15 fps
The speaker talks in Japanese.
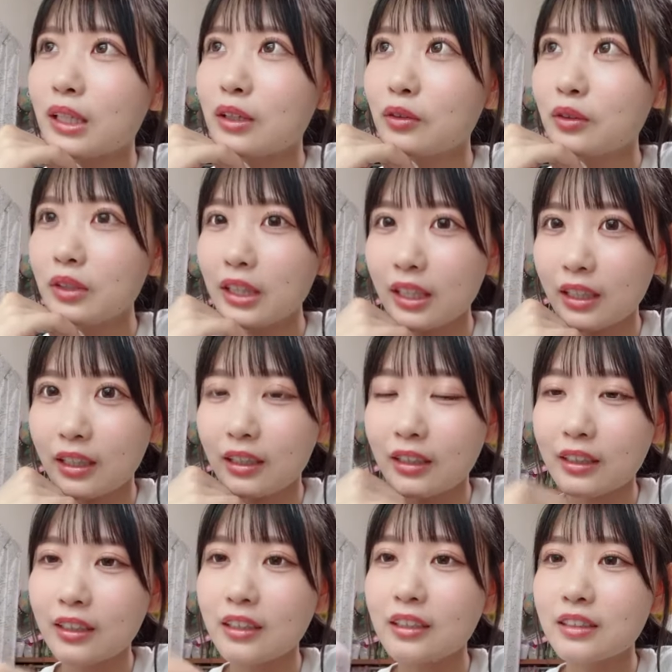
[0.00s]
記憶ないからあれ
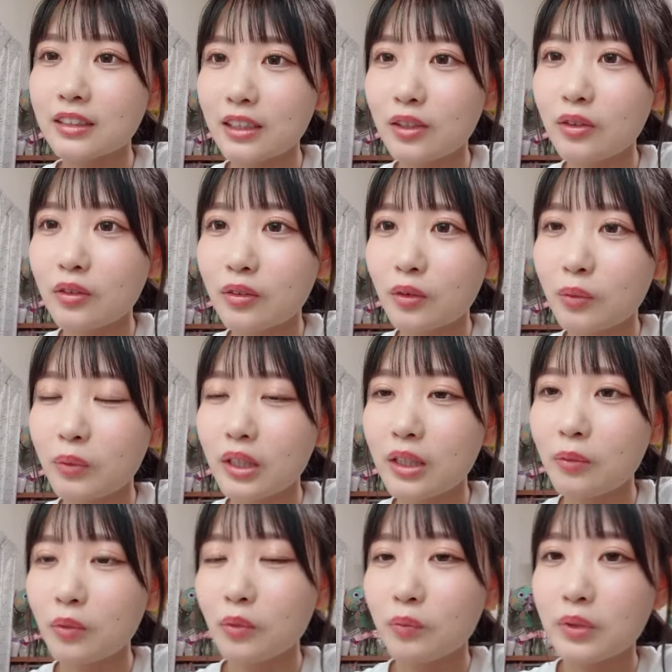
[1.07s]
なんですけど思い
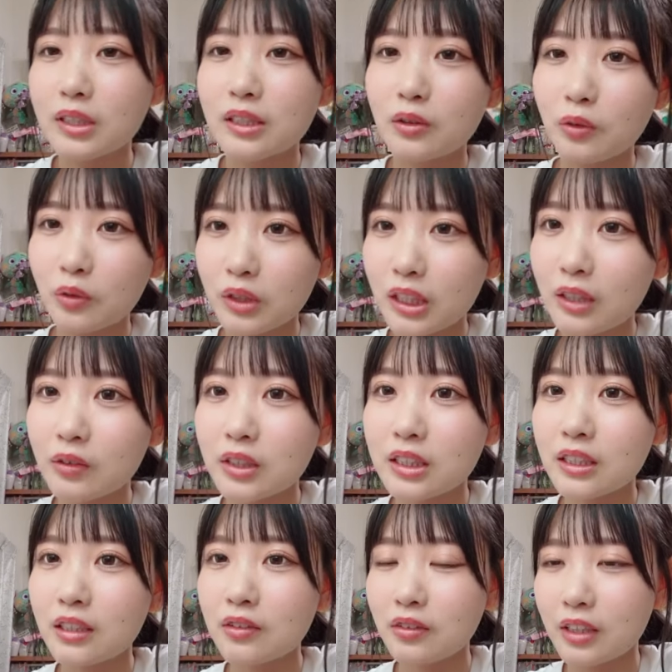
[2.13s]
出も別に残ったりは
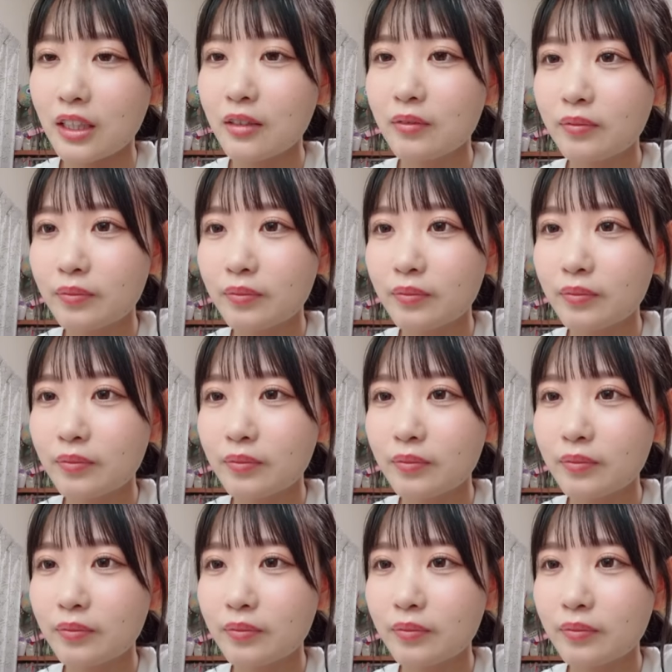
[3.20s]
しないので